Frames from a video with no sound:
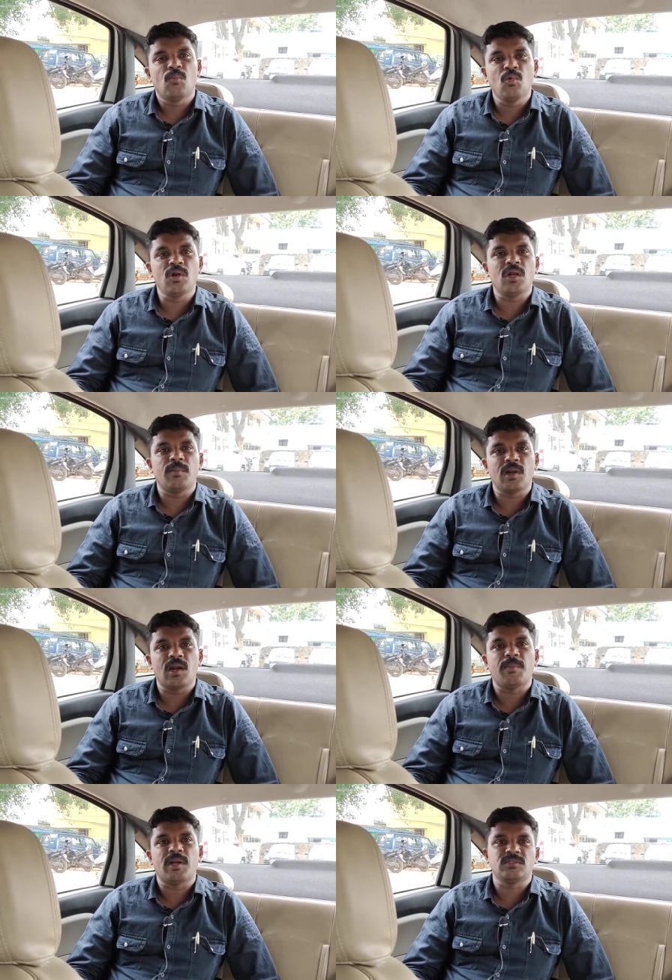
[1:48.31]
மூன்று
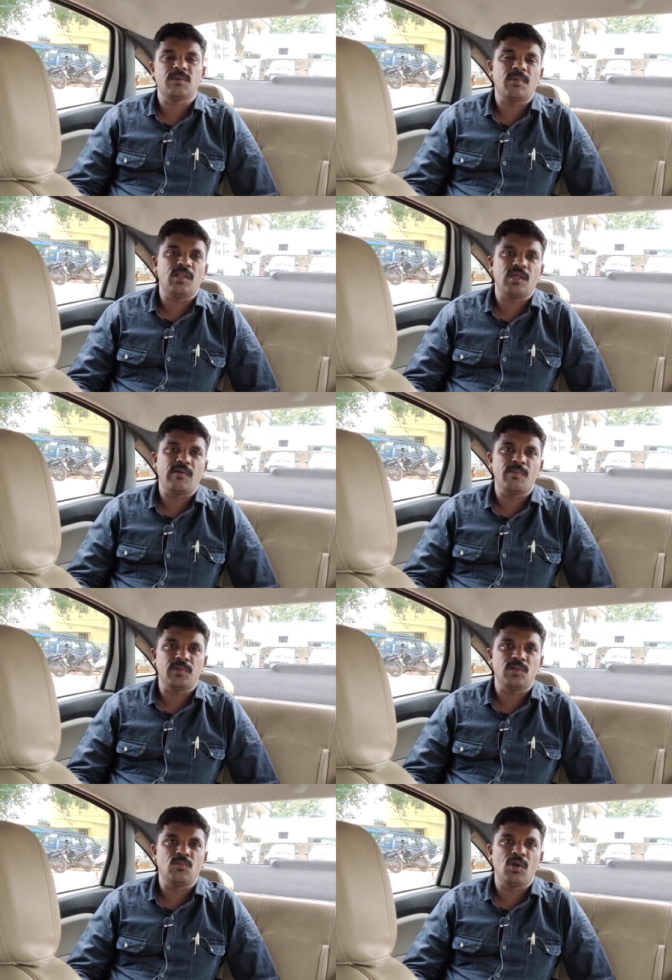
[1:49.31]
நபர்களை பணம் சம்பாதிக்க
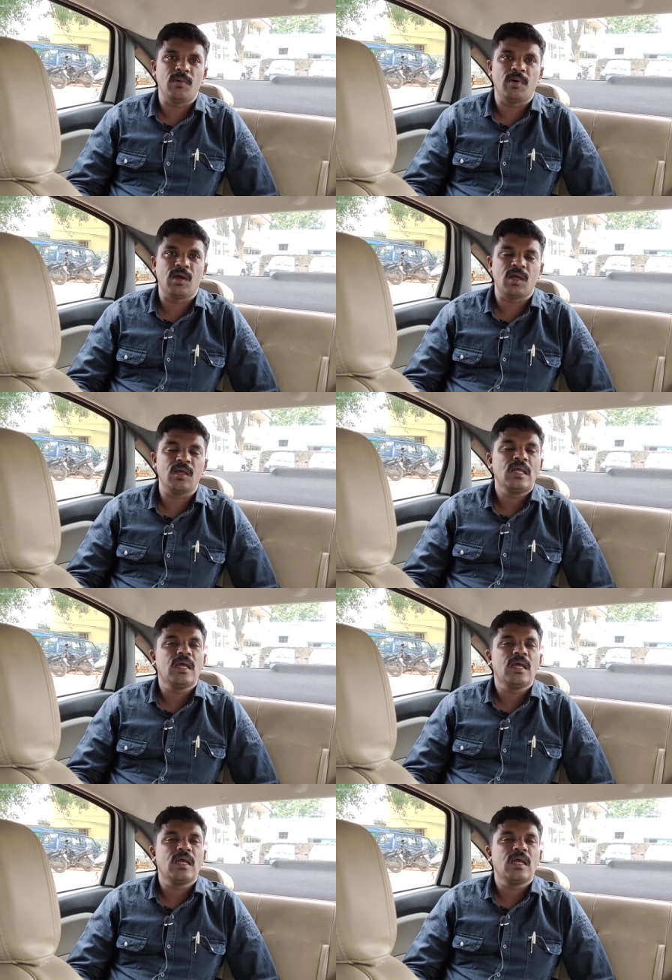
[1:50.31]
வைப்பதன் மூலியமாக